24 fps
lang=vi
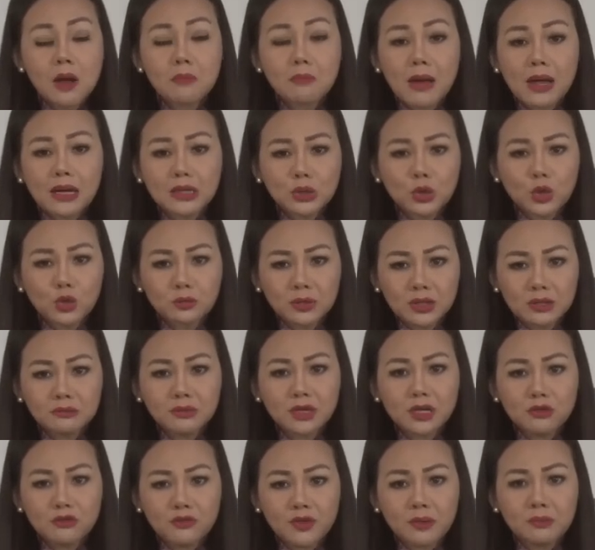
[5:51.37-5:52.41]
mang tù binh
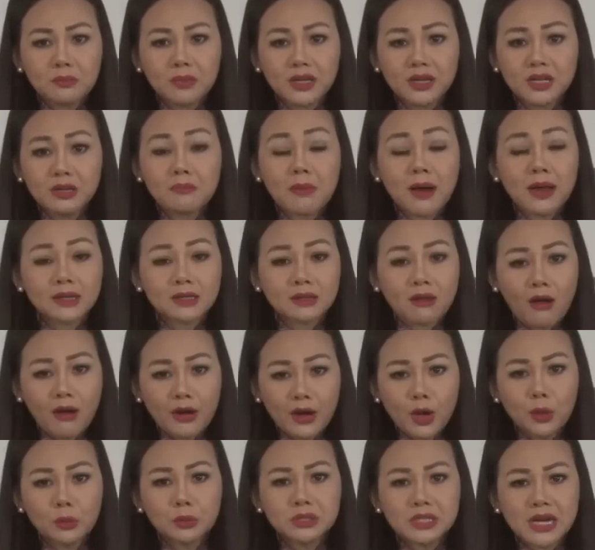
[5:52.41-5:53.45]
Mỹ về Mỹ để bày tỏ
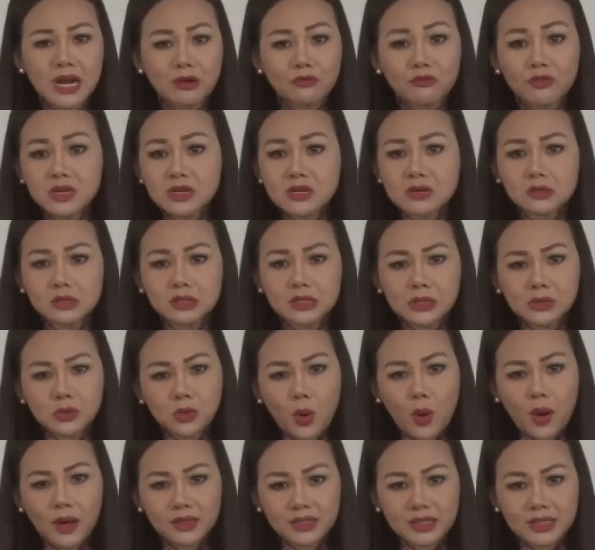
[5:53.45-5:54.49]
công trạng với cử tri
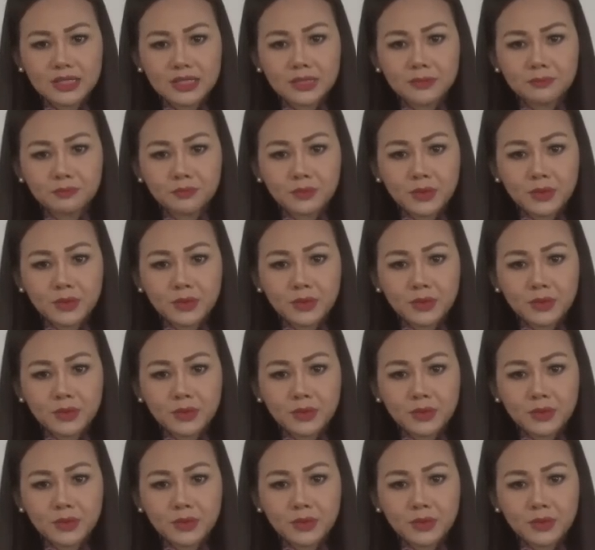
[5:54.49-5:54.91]
của Hoa Kỳ.